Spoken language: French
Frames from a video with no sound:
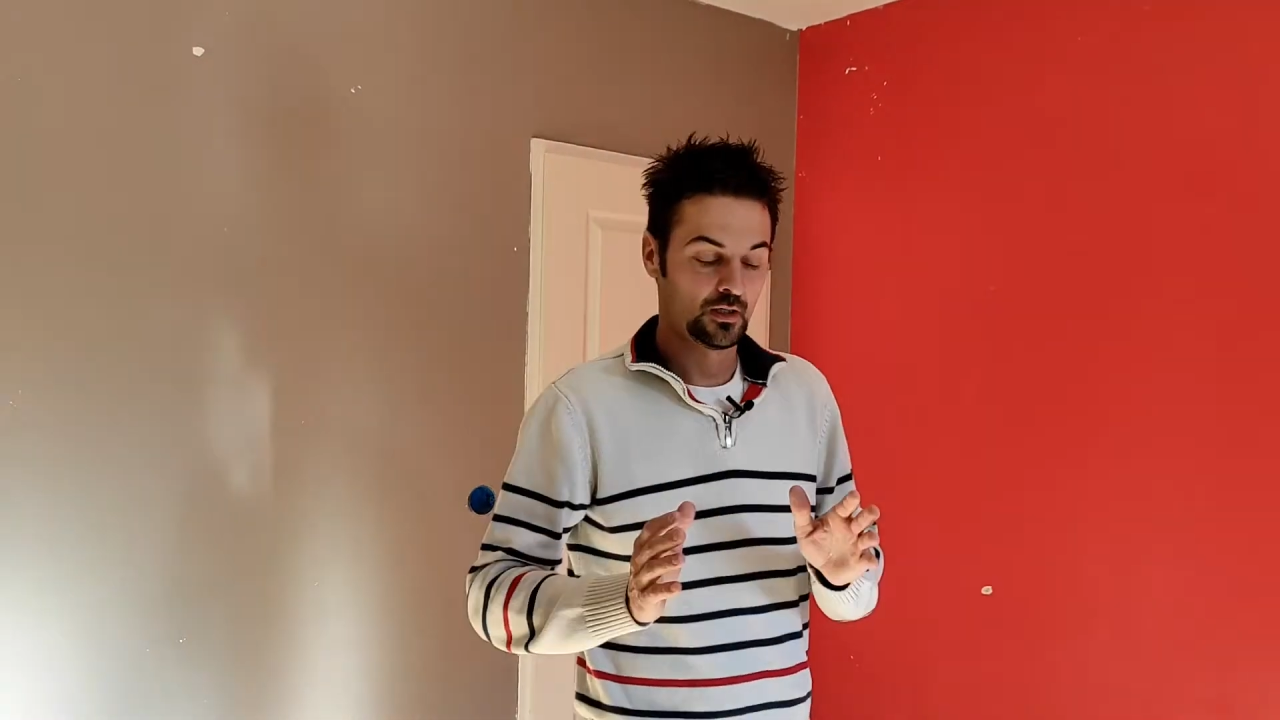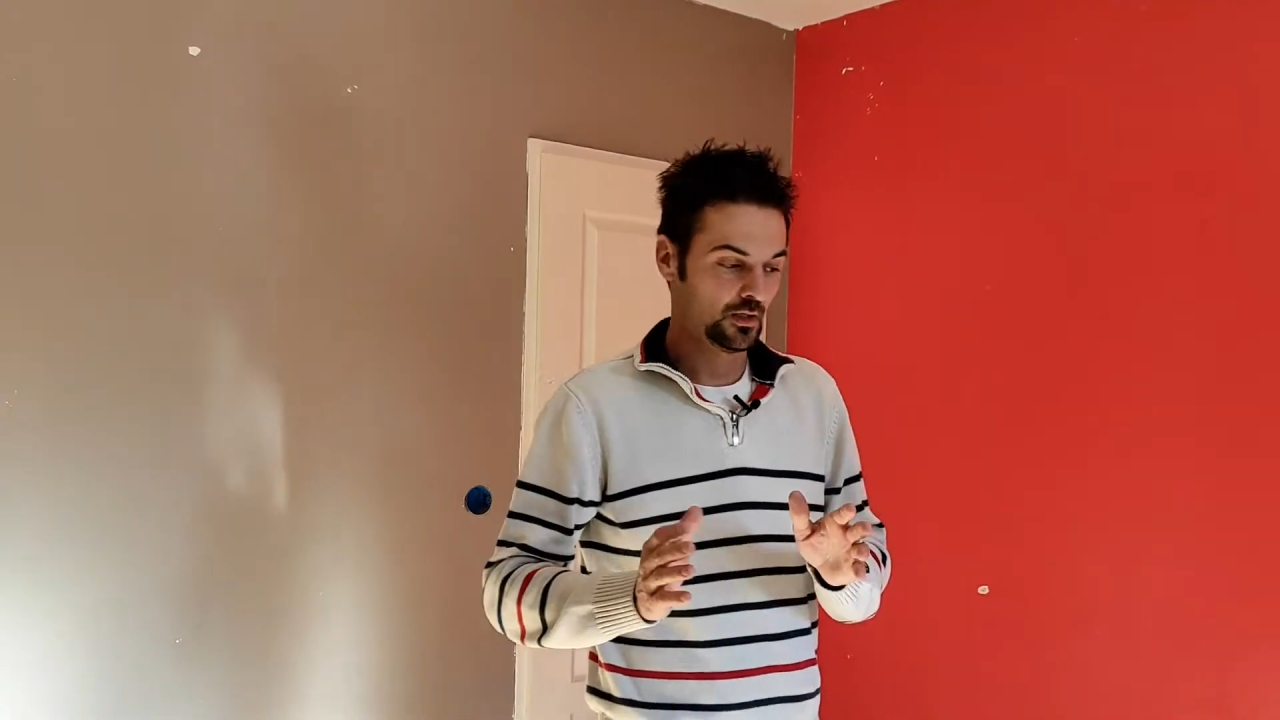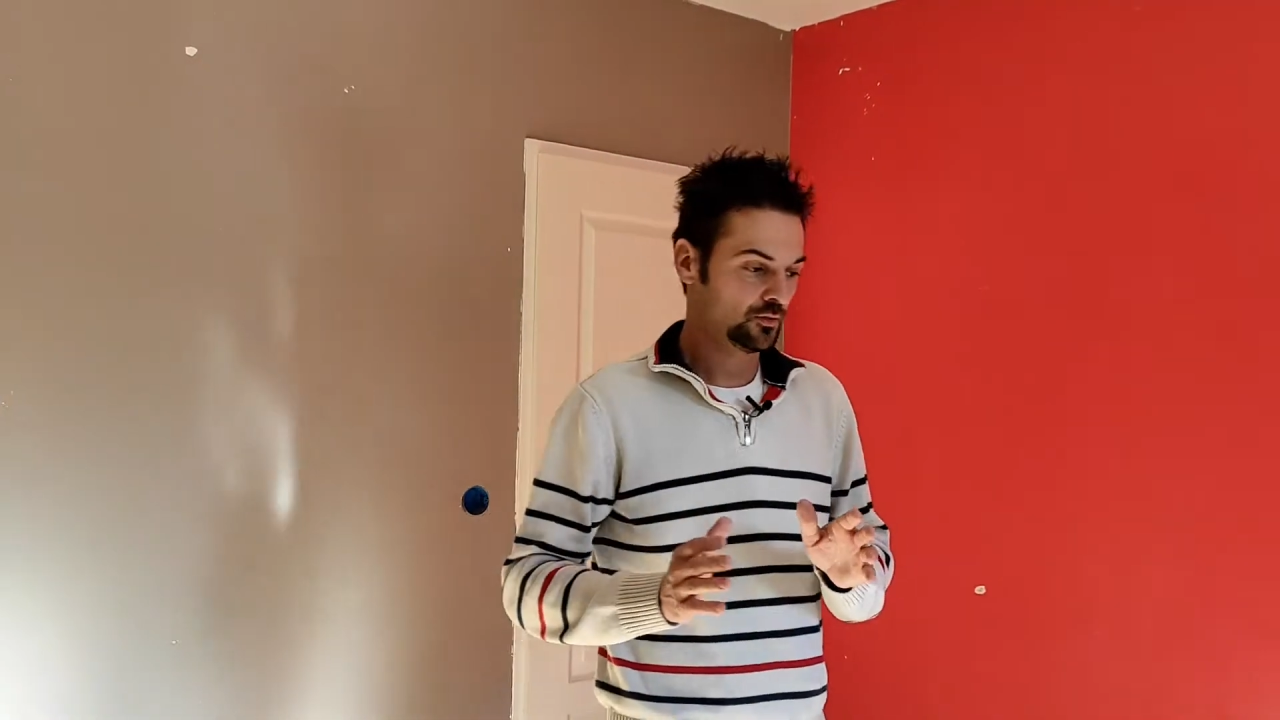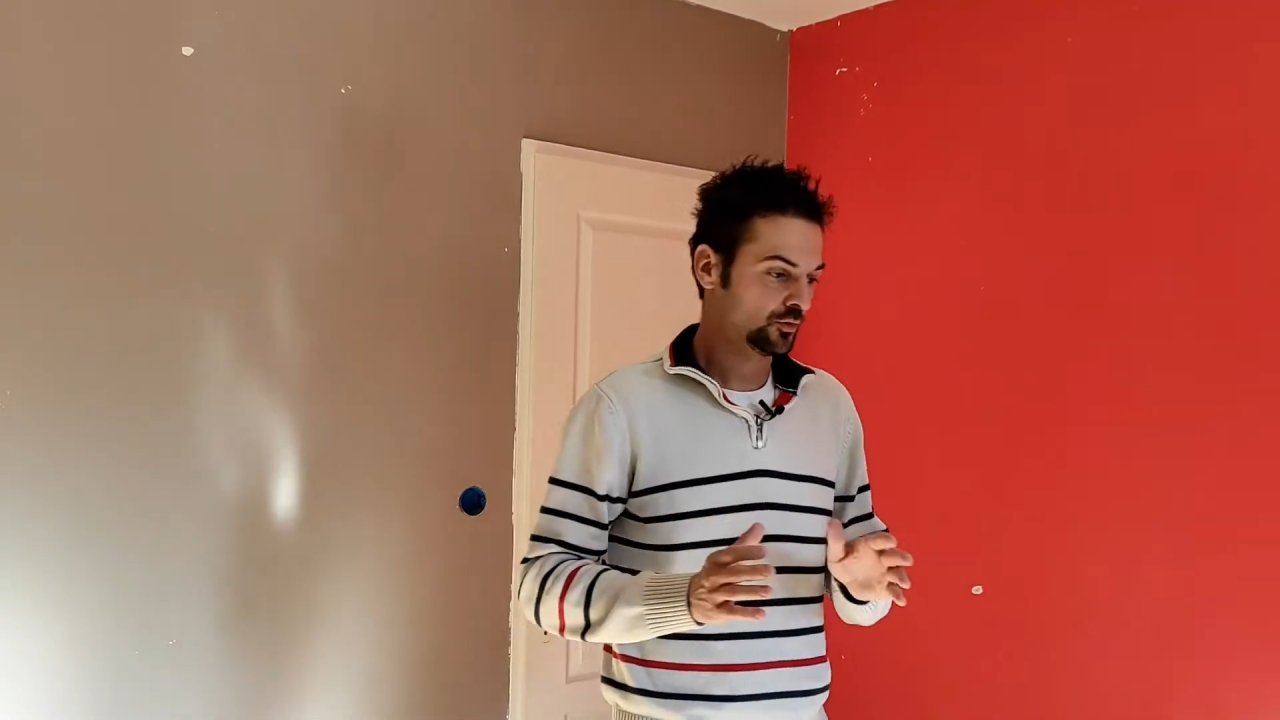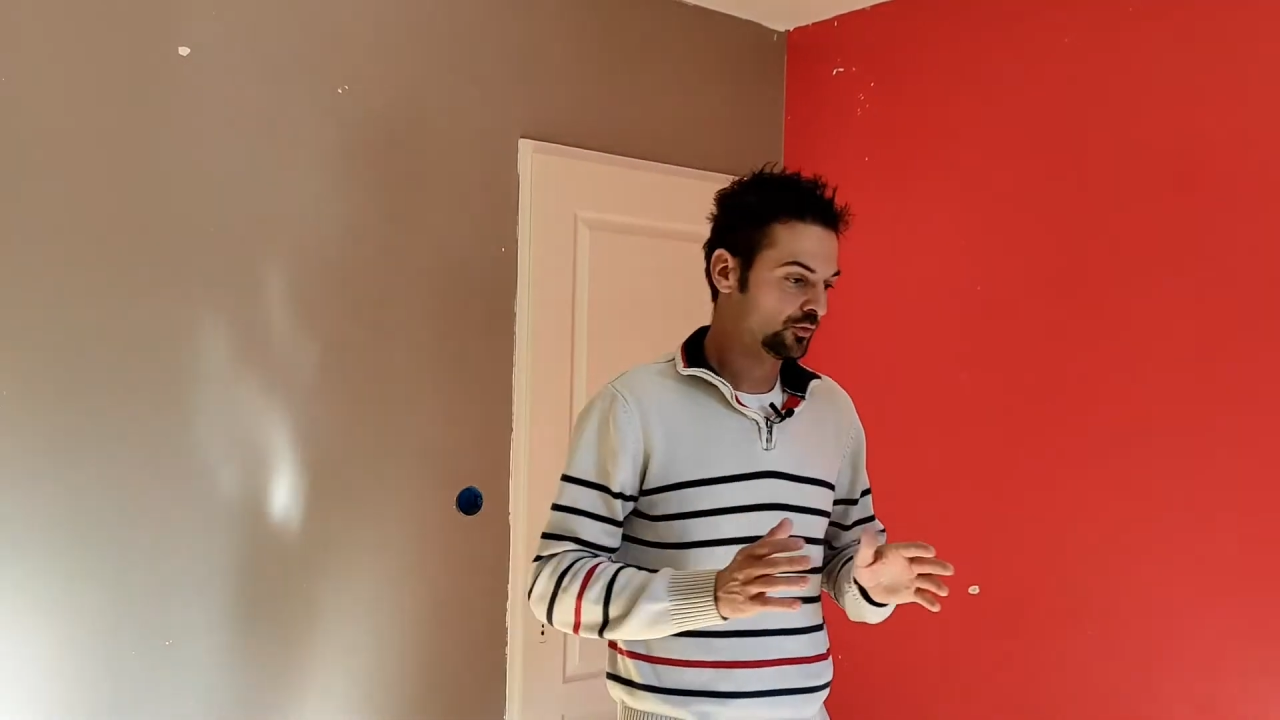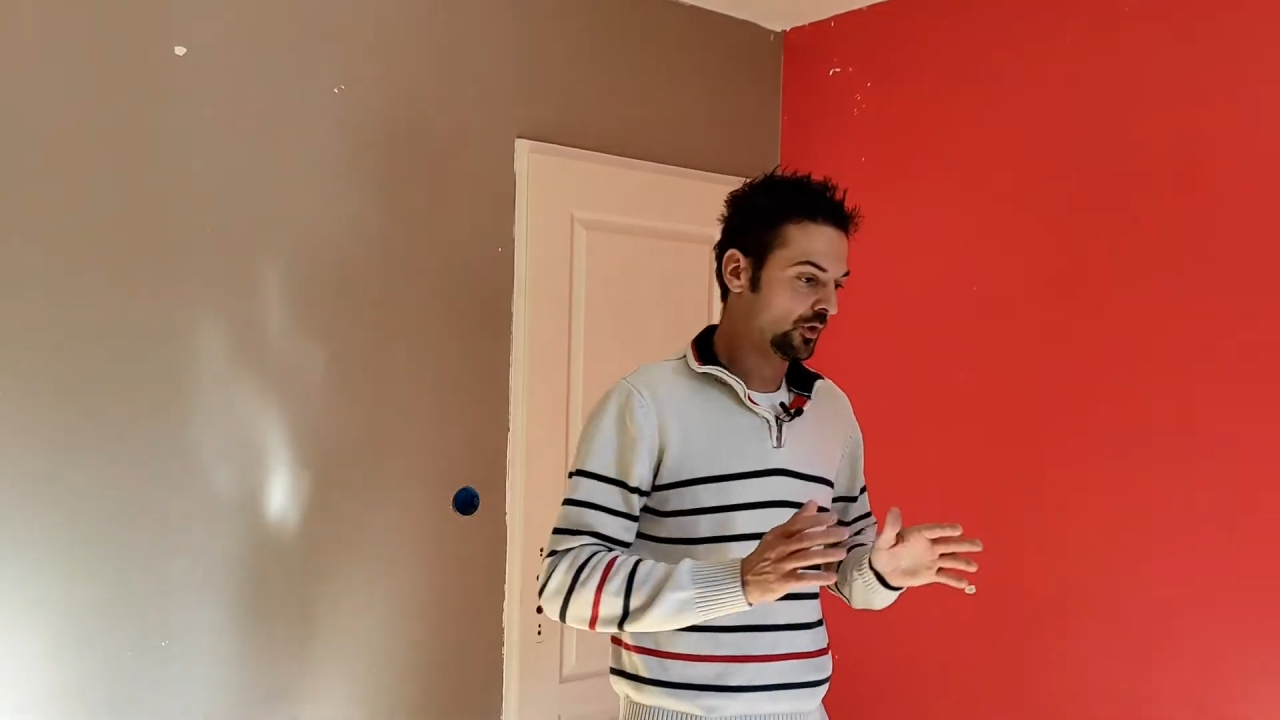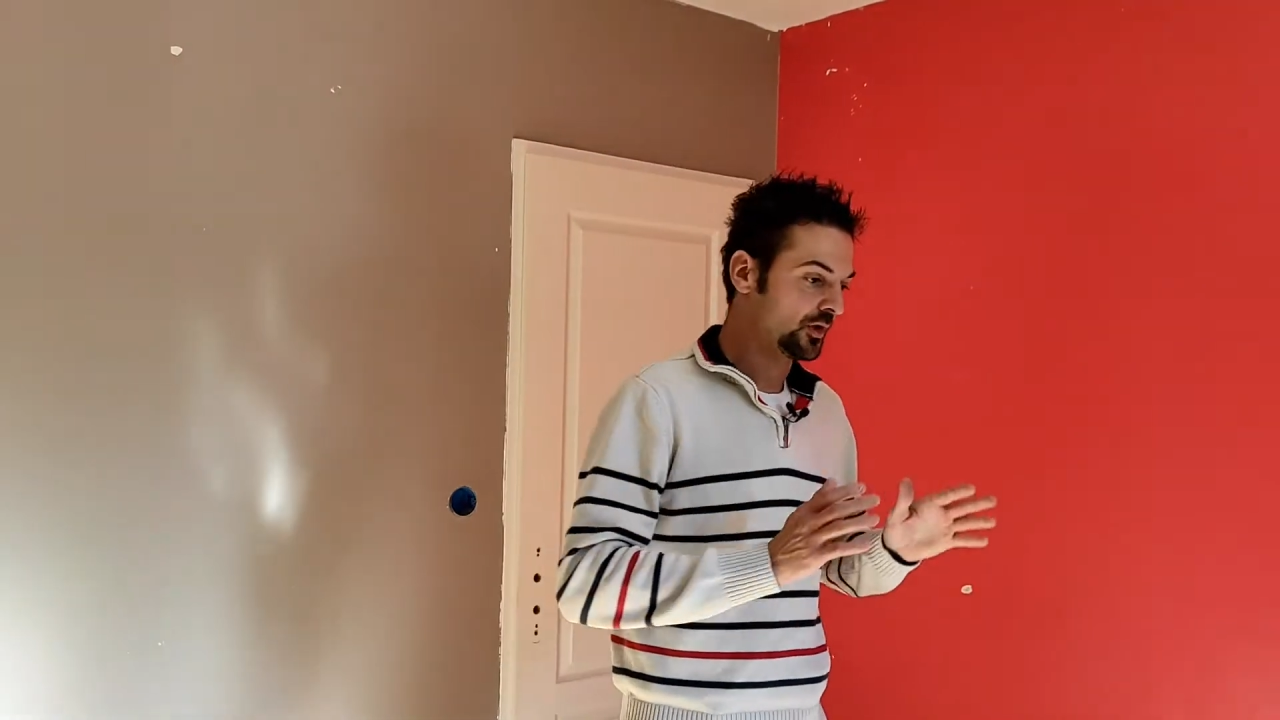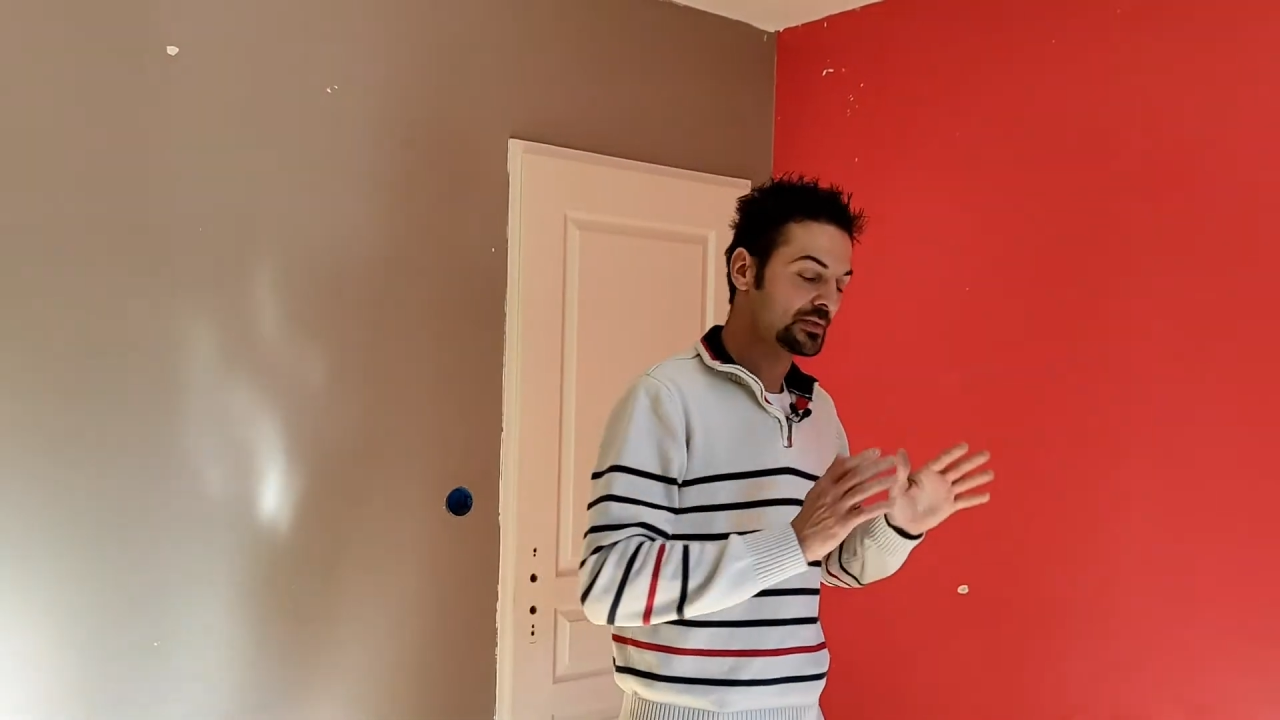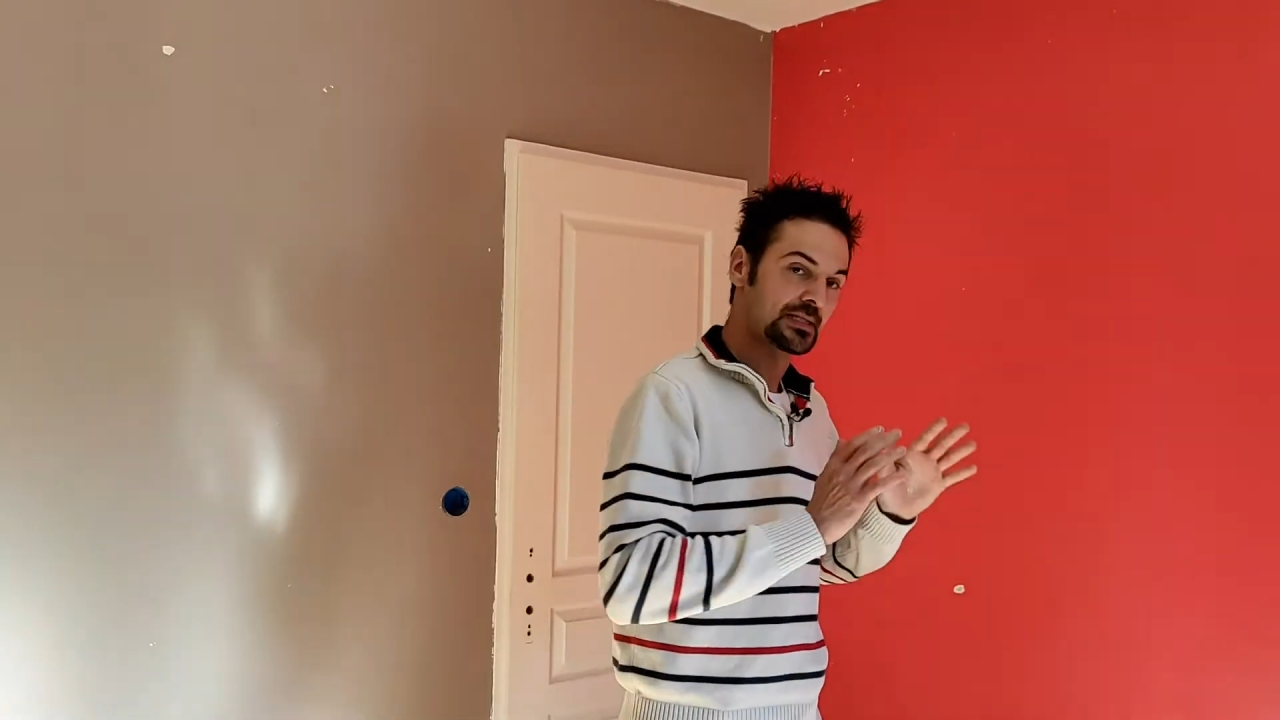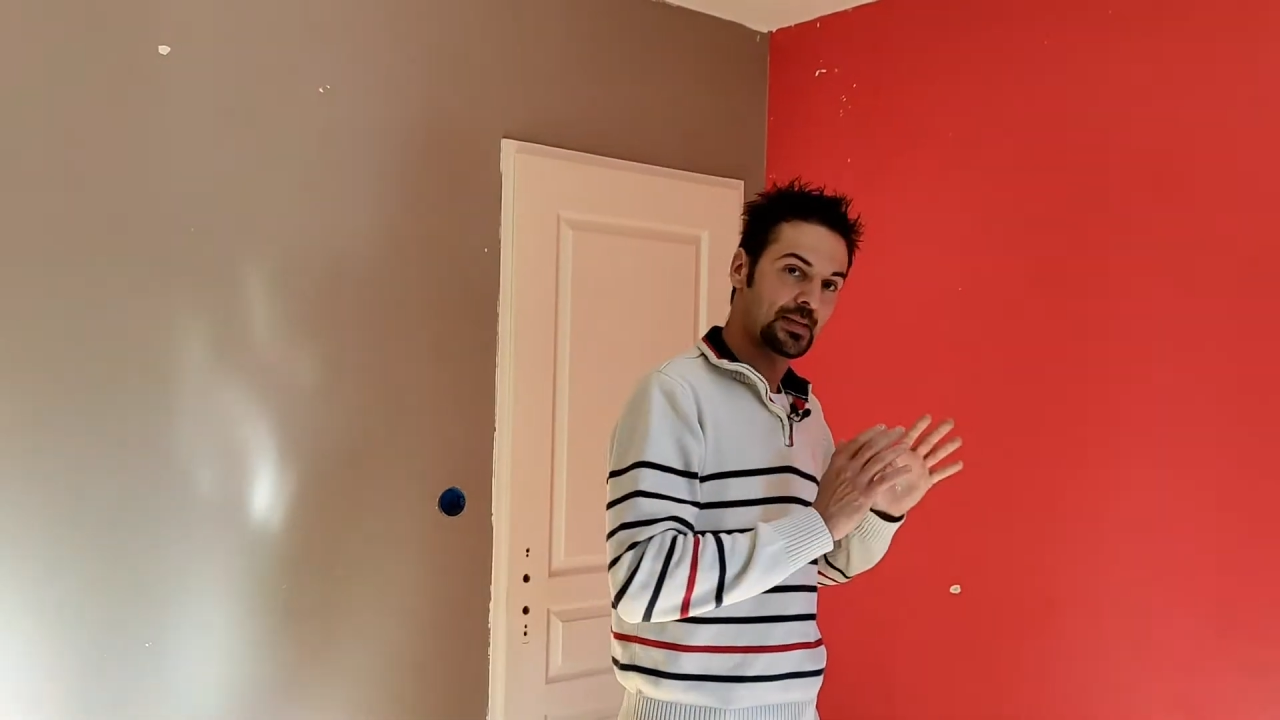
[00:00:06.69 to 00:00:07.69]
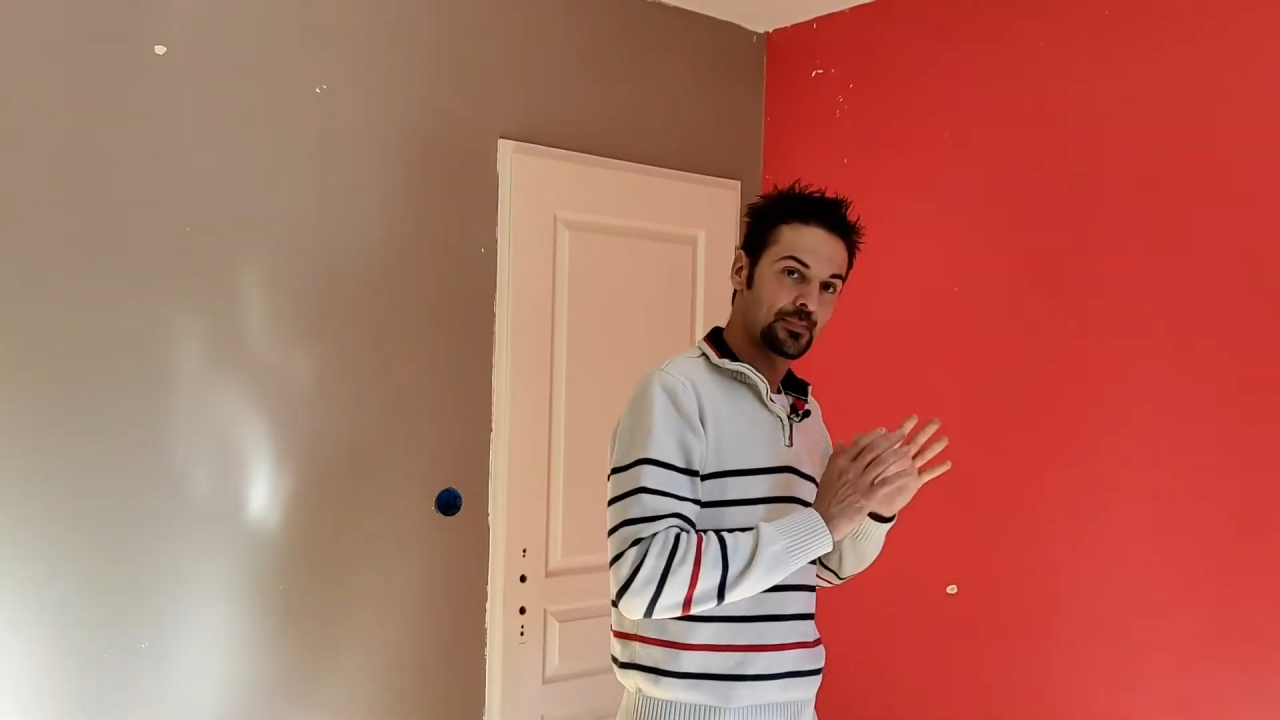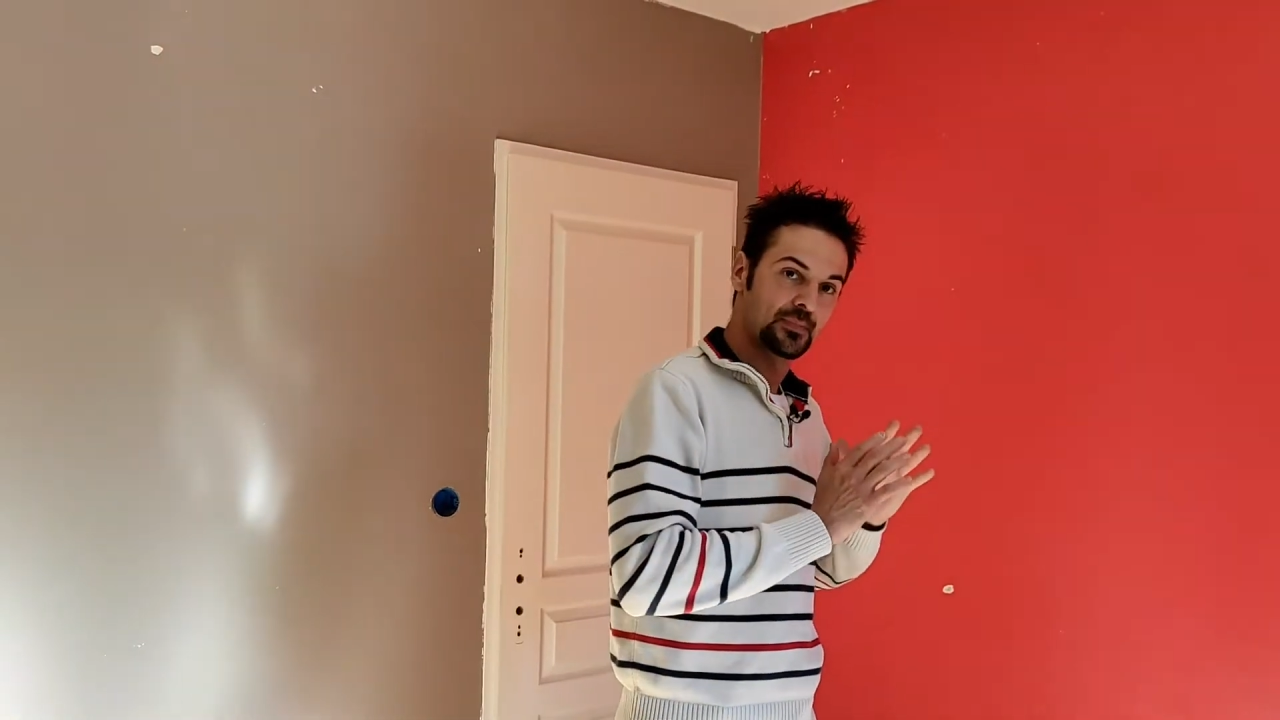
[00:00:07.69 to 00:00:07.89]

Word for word: en l'occurrence